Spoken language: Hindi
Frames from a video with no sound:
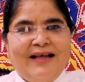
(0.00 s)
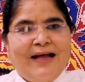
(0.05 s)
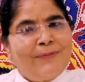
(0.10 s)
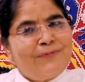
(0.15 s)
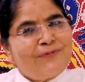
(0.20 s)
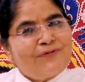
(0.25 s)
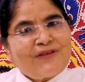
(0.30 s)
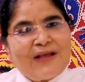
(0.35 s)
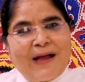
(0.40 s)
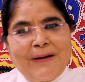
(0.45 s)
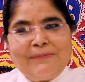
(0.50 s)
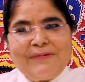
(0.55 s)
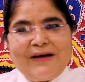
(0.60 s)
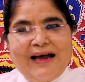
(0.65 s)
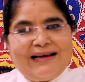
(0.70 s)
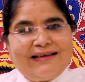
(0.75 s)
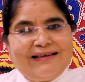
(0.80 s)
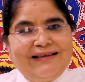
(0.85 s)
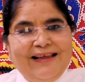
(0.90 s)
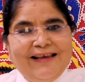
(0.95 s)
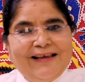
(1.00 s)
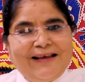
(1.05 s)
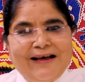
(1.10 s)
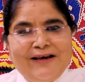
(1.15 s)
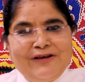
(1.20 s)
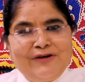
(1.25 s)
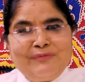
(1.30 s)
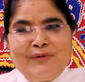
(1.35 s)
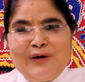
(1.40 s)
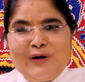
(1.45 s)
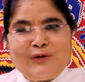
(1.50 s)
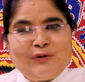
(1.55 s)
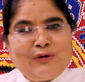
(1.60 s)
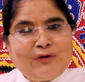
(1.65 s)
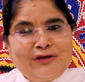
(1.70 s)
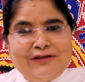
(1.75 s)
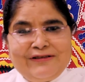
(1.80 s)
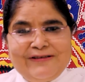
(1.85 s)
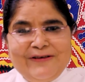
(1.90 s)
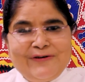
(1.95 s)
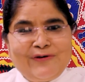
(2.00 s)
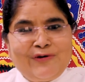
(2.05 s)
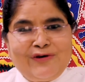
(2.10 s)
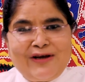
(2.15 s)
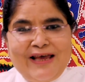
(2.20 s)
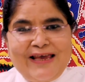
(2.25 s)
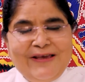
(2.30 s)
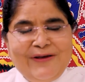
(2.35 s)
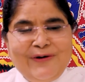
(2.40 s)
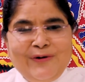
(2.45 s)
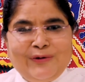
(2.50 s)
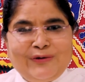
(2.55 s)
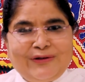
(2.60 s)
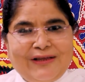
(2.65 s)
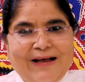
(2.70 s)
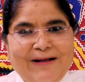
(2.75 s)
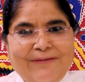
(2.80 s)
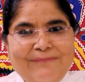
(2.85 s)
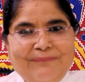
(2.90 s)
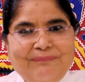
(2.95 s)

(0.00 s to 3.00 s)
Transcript: अब सांप काटने का अनुभव तो किसी को नहीं होता